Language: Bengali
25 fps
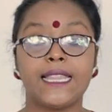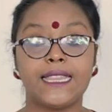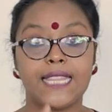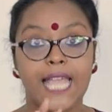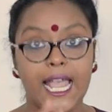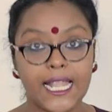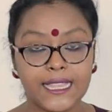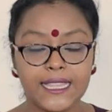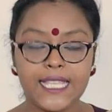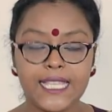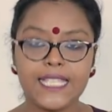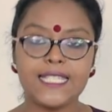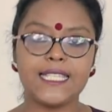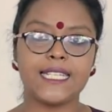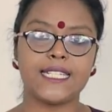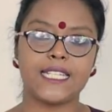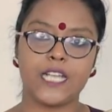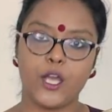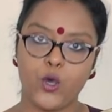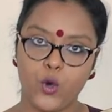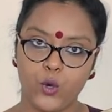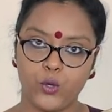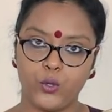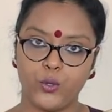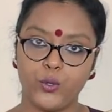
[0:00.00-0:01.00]
তাতে যেটা
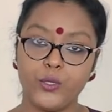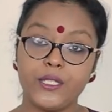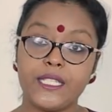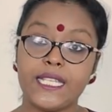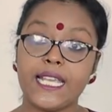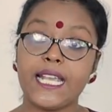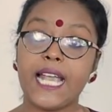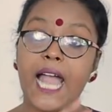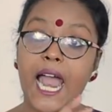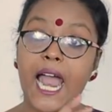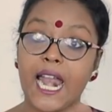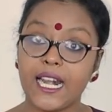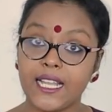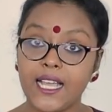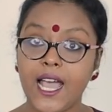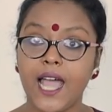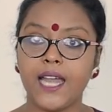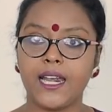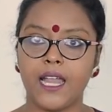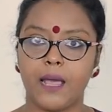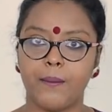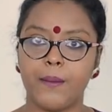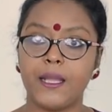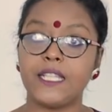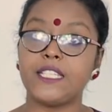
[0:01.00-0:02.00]
হলো যে
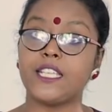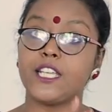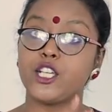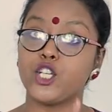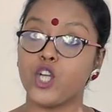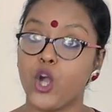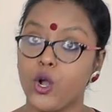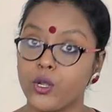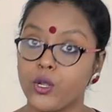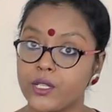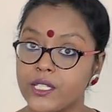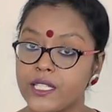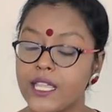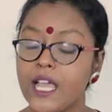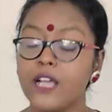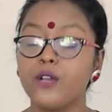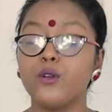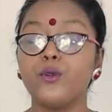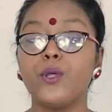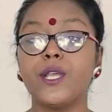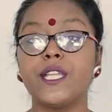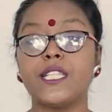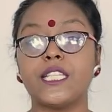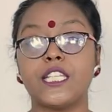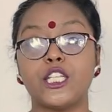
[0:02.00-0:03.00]
কারখানা বা যে
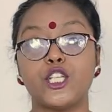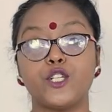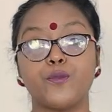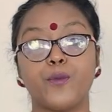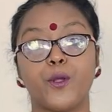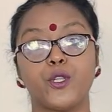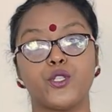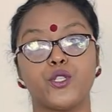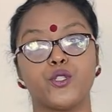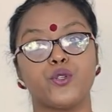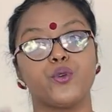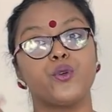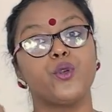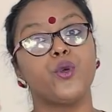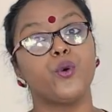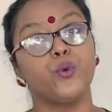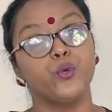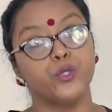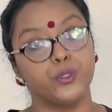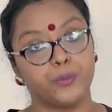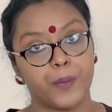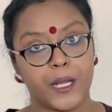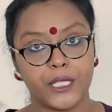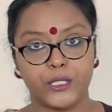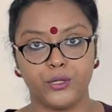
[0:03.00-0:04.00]
সংস্থাগুলো এই জিনিসপত্রগুলো
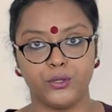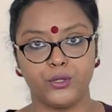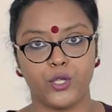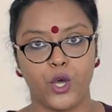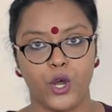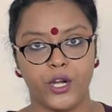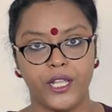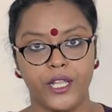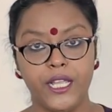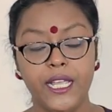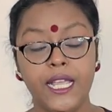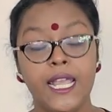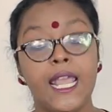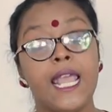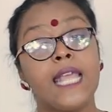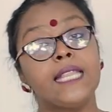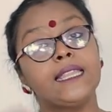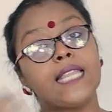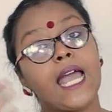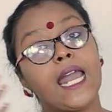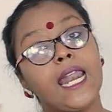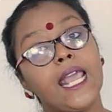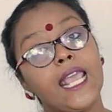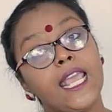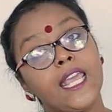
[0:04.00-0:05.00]
উৎপাদন করে
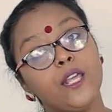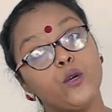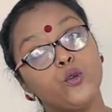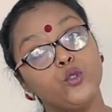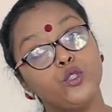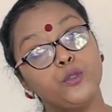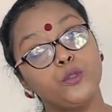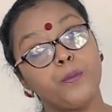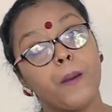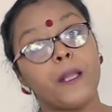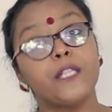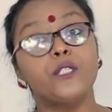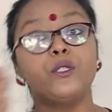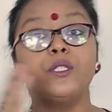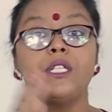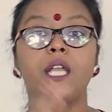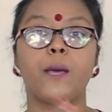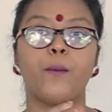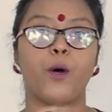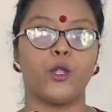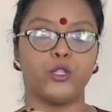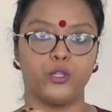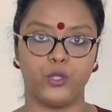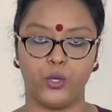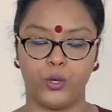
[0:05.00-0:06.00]
তারা এই উৎপাদনটা
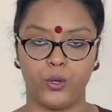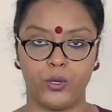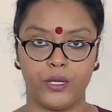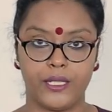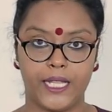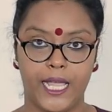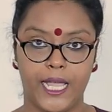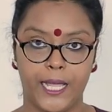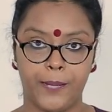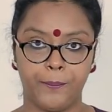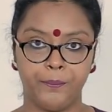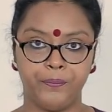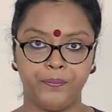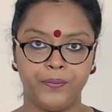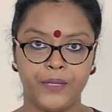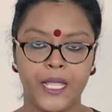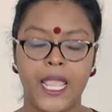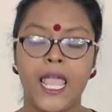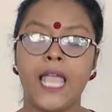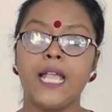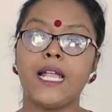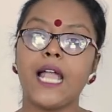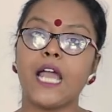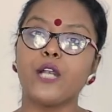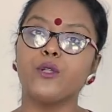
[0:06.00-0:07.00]
বন্ধ করে দেয়
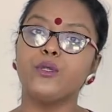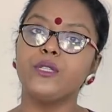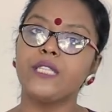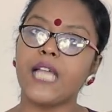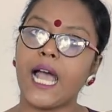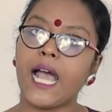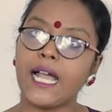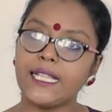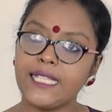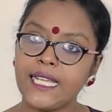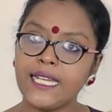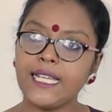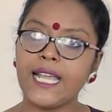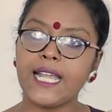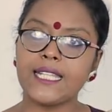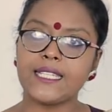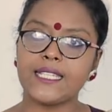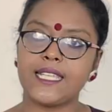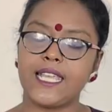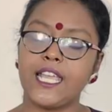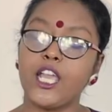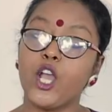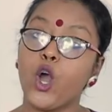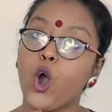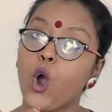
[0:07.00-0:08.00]
কারণ তাদের
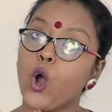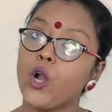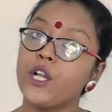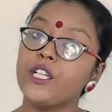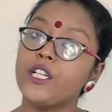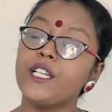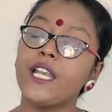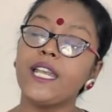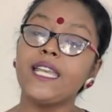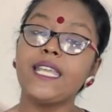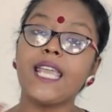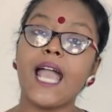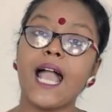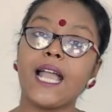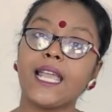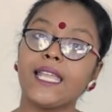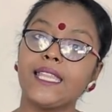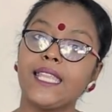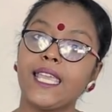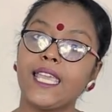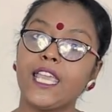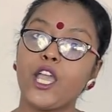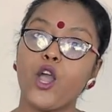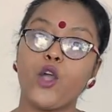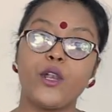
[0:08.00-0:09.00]
কাছে অলরেডি আগে
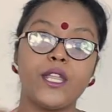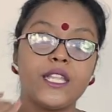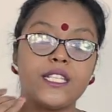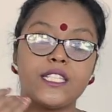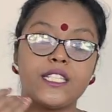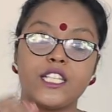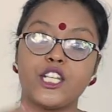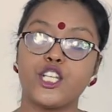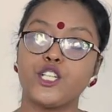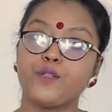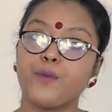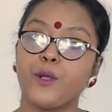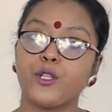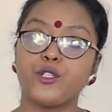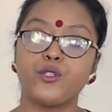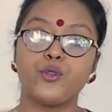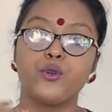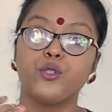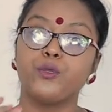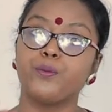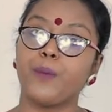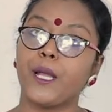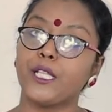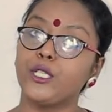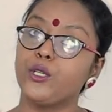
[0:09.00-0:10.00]
থেকে অনেক জিনিসপত্র
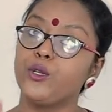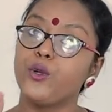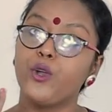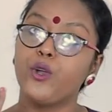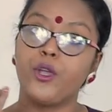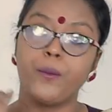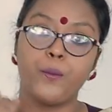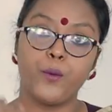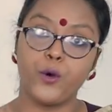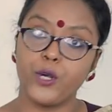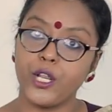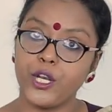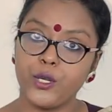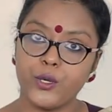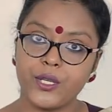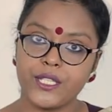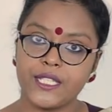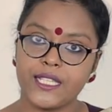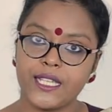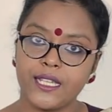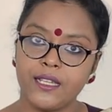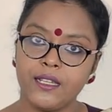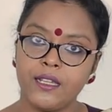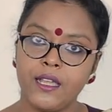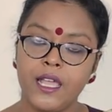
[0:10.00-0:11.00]
উৎপাদন হয়ে পড়ে
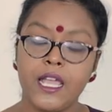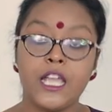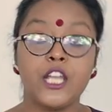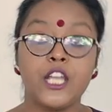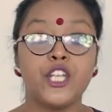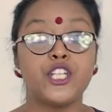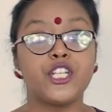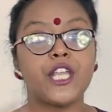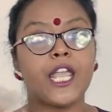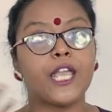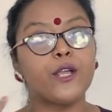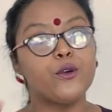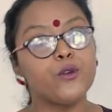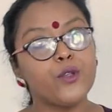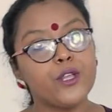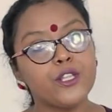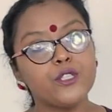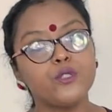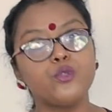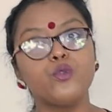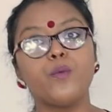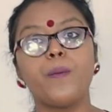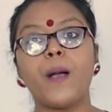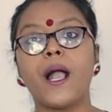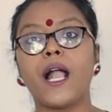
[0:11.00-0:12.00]
রয়েছে সেগুলোই
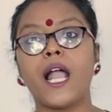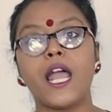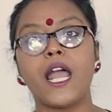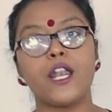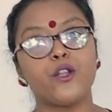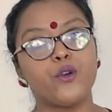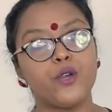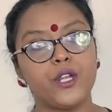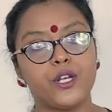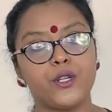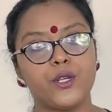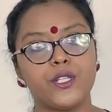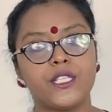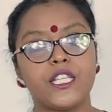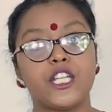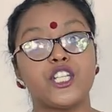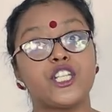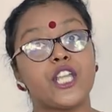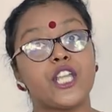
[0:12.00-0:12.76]
স্তূপাকার হয়ে রয়েছে